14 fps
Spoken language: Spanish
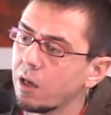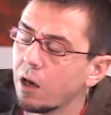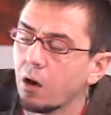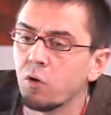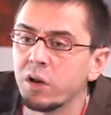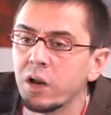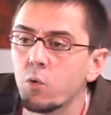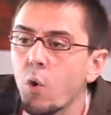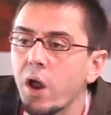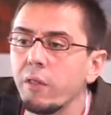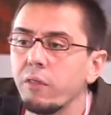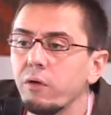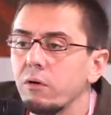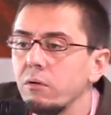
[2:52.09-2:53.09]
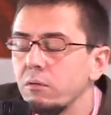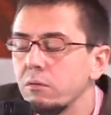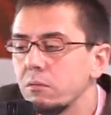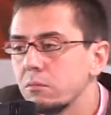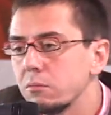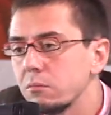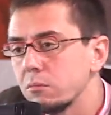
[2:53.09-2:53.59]
Aún
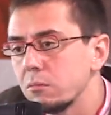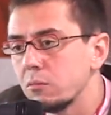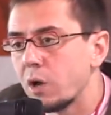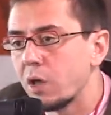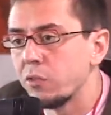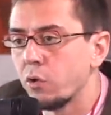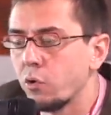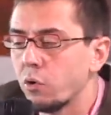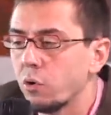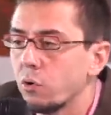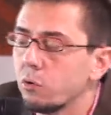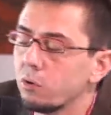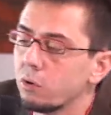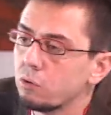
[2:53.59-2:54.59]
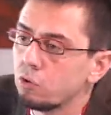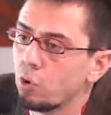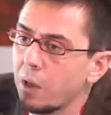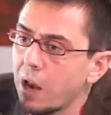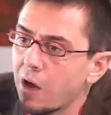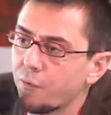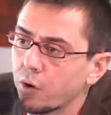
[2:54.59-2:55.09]
recuerdo cuando
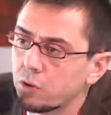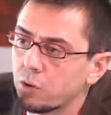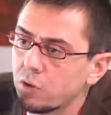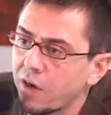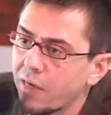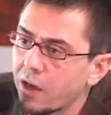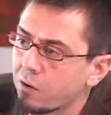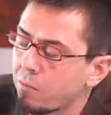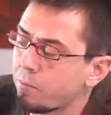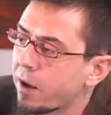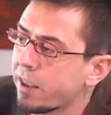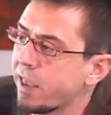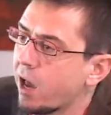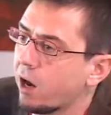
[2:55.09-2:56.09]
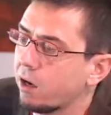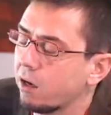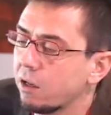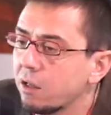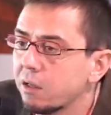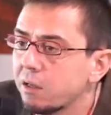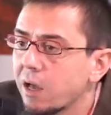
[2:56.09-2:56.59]
tuve la fortuna de
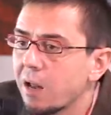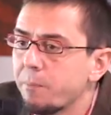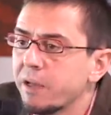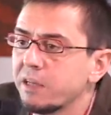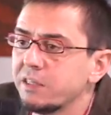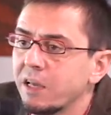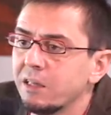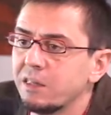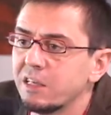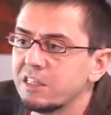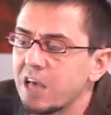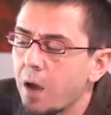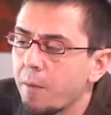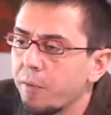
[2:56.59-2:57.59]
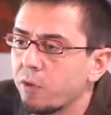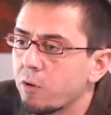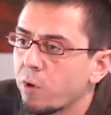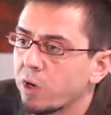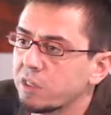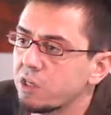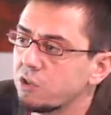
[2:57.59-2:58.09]
acompañar al presidente Chávez
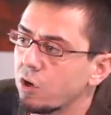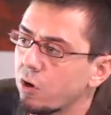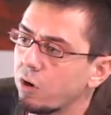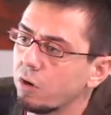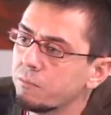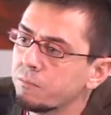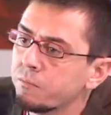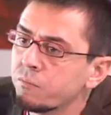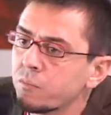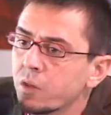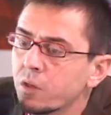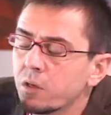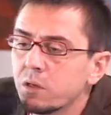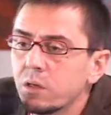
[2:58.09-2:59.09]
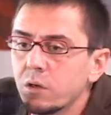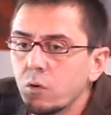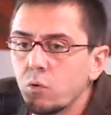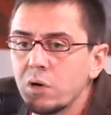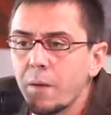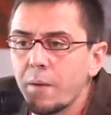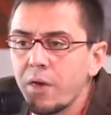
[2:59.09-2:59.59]
como asesor,
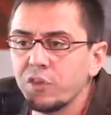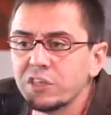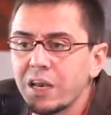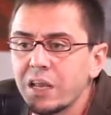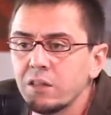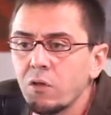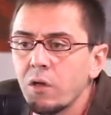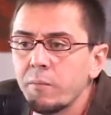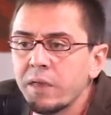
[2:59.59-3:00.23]
una vez saliendo de